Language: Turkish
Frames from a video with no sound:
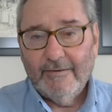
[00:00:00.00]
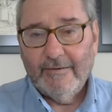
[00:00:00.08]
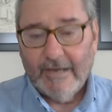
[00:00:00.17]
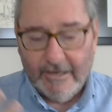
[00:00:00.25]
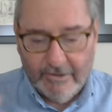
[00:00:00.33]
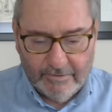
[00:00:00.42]

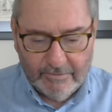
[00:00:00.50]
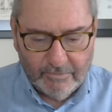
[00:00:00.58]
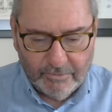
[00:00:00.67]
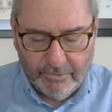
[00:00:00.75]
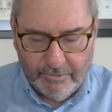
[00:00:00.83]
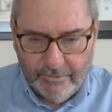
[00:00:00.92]
Yani
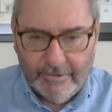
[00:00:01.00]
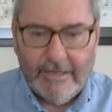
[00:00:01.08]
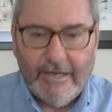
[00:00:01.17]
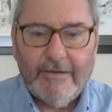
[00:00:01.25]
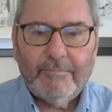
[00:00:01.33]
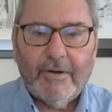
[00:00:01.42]
o
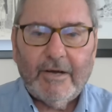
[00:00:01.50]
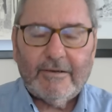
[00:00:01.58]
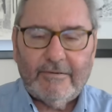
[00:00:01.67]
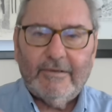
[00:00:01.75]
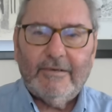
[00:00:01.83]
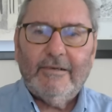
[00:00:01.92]
yönden
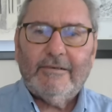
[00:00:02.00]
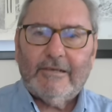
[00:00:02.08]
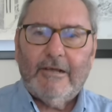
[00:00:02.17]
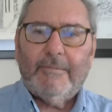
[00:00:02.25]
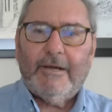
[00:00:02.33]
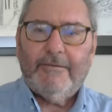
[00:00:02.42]
baktığınız
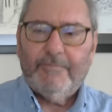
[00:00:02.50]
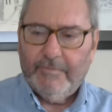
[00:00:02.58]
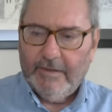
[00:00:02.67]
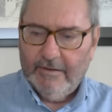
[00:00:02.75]
zaman